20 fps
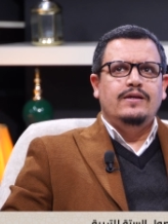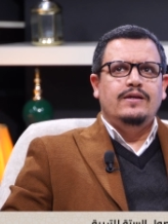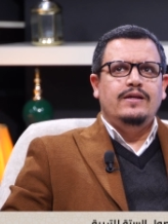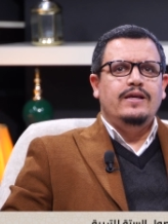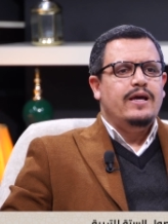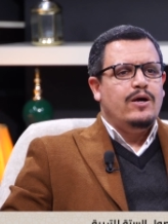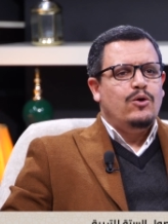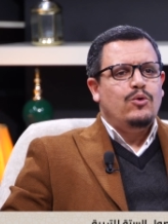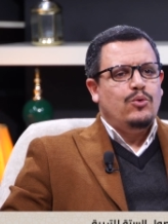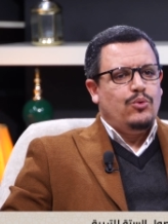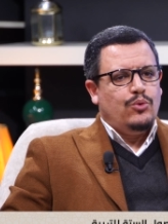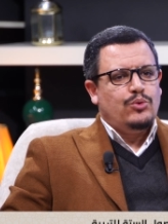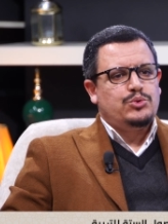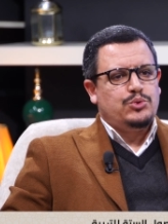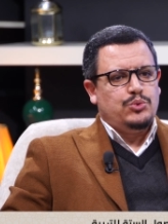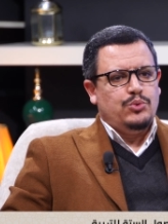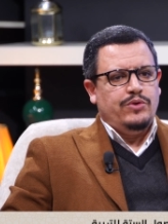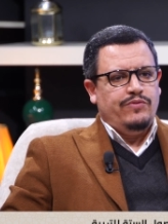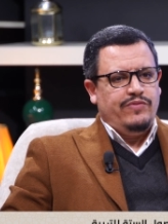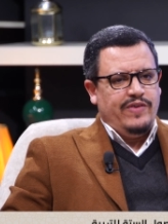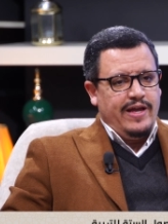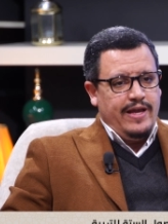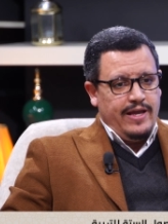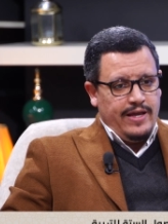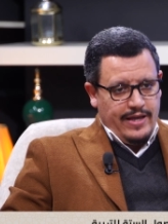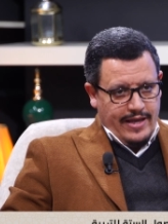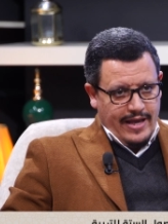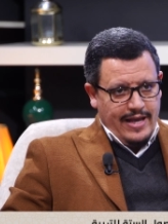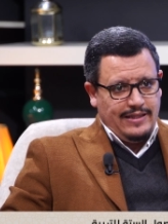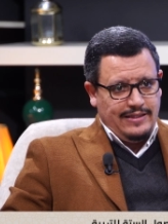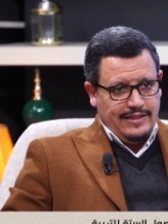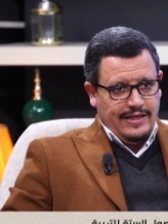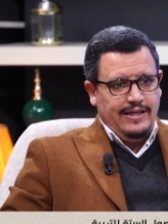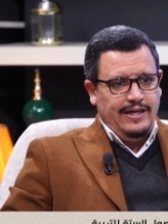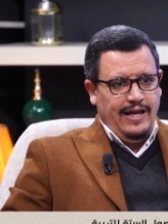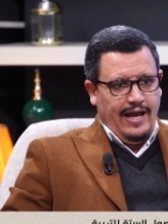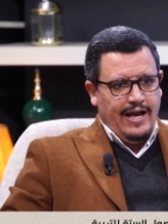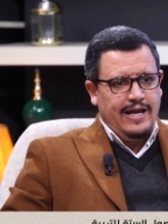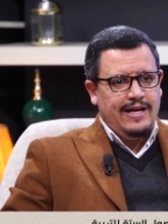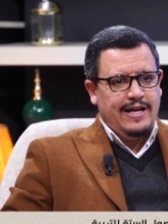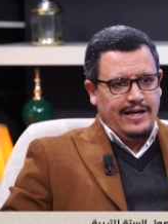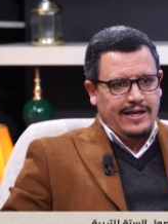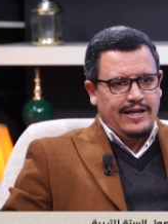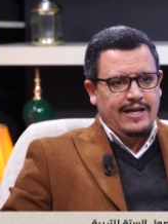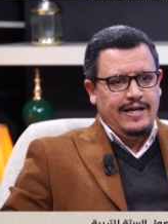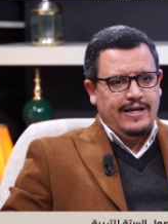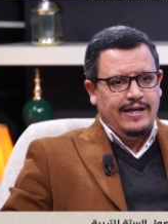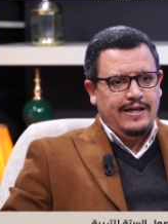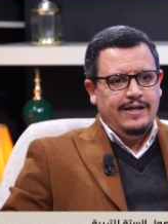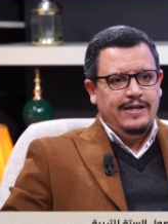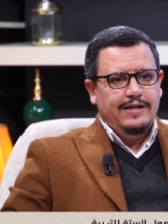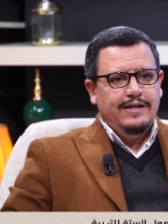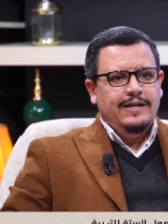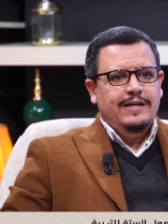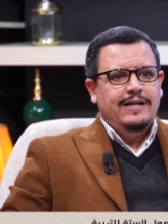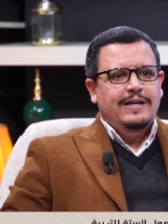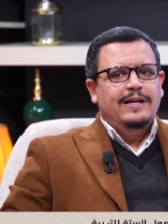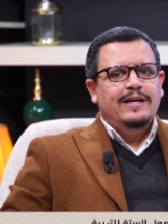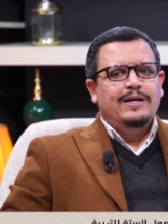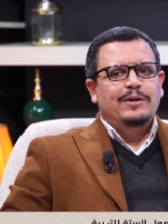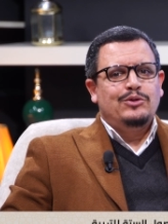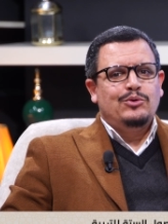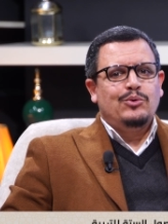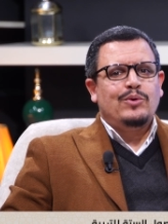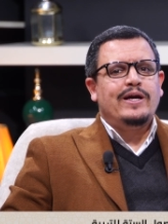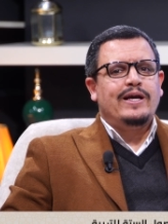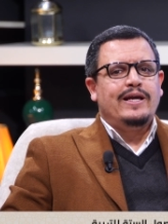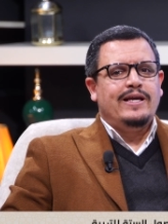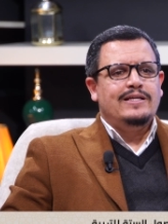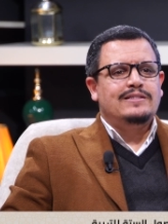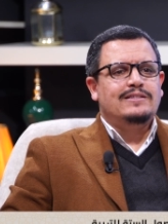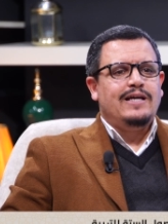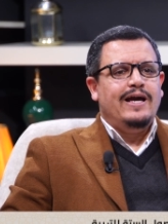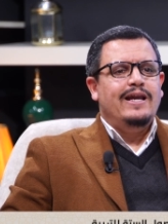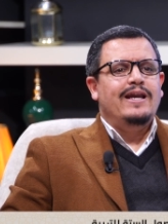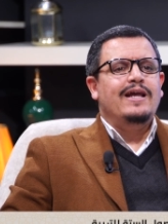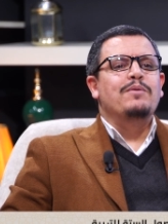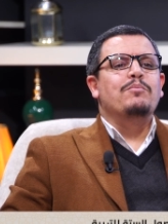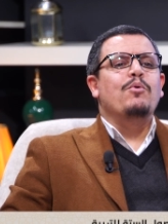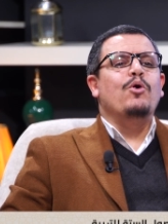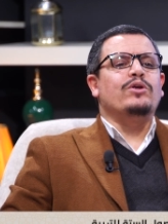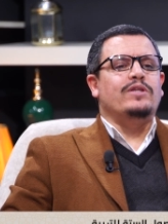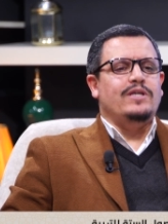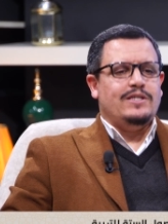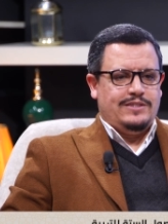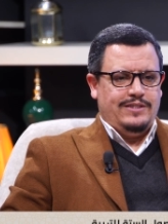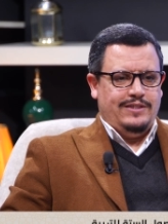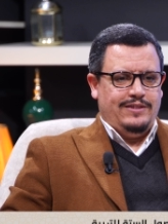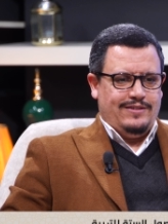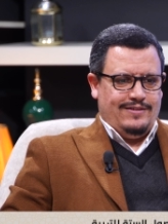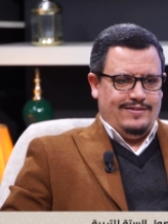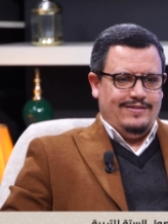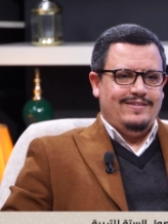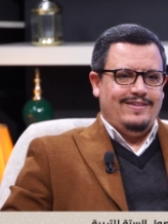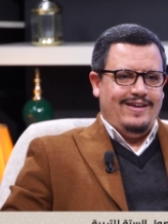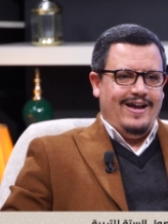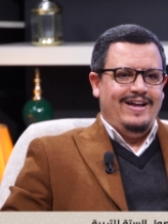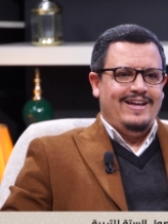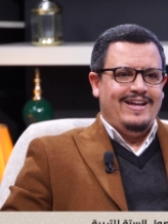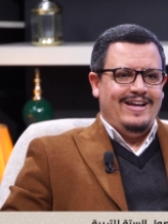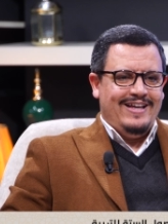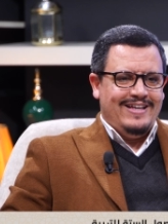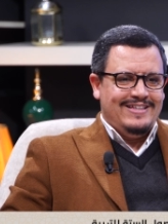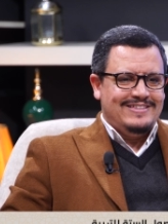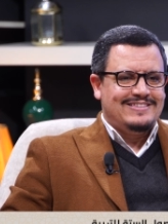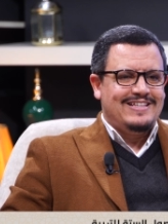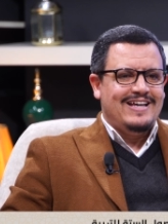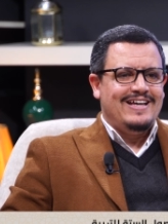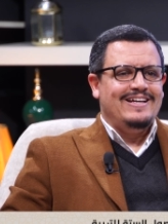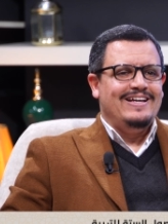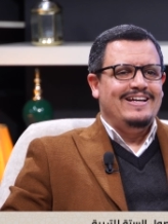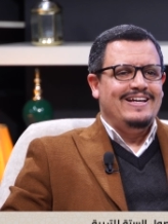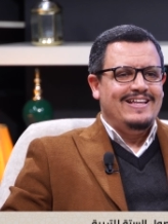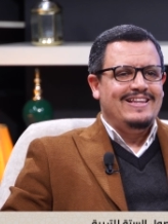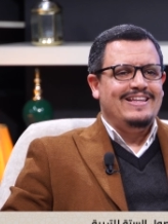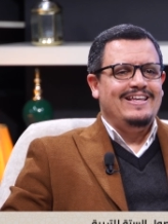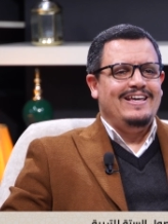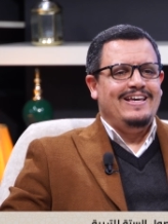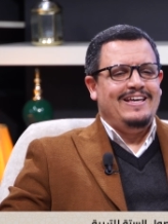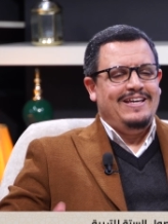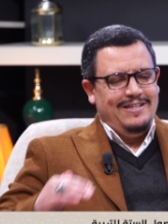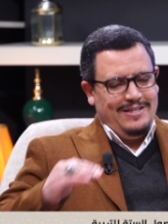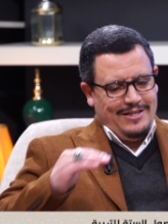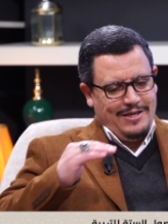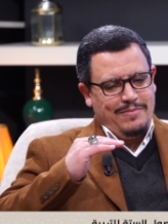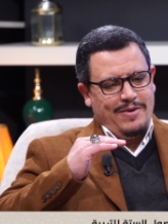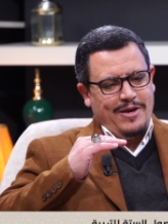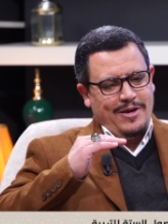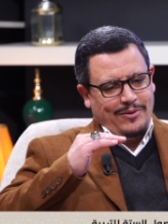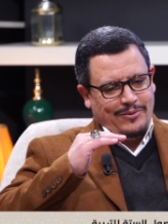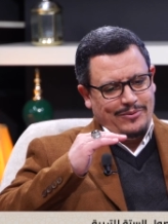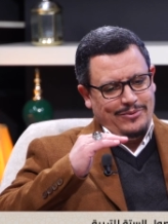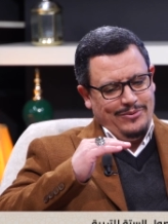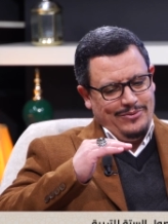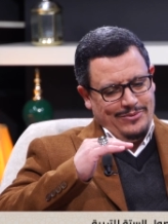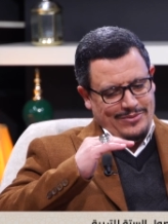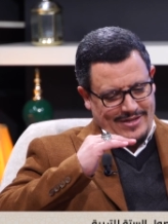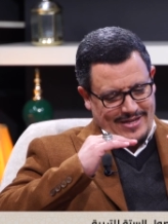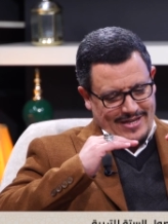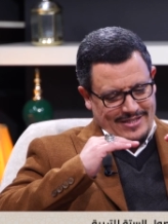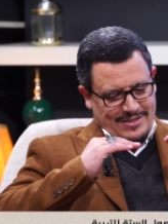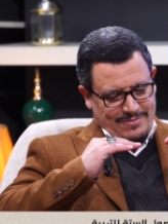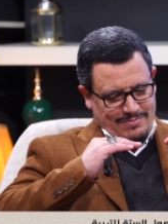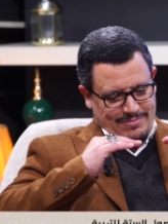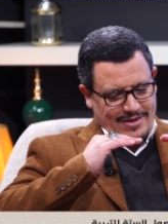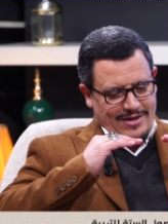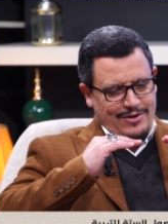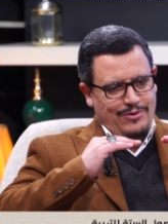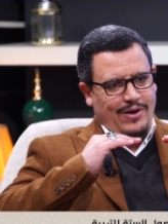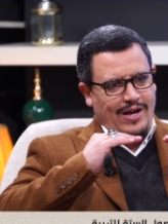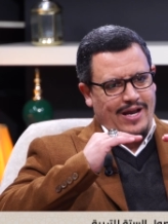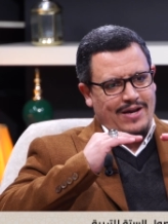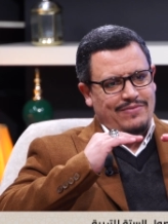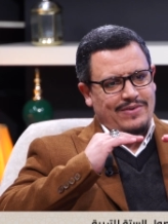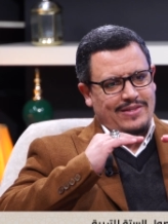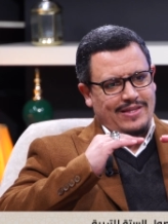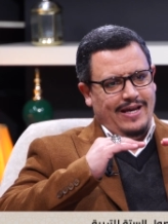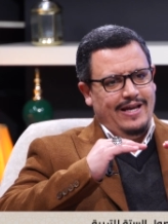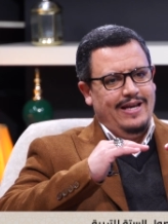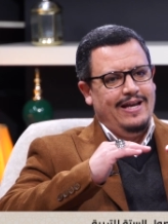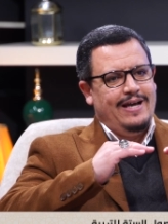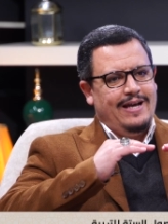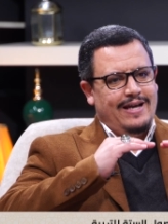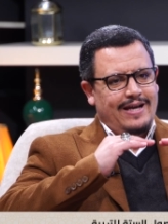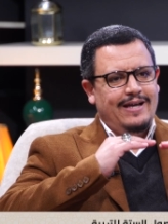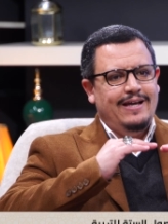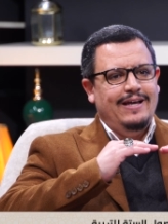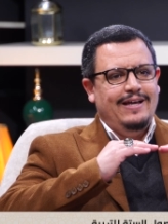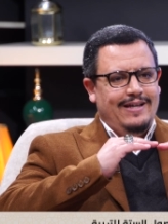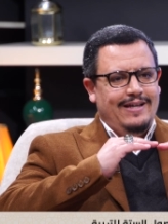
له أصول فهذه الحلقة تركز على المقتصد يعني الإنسان الذي كما يقولون يجب أن يحافظ على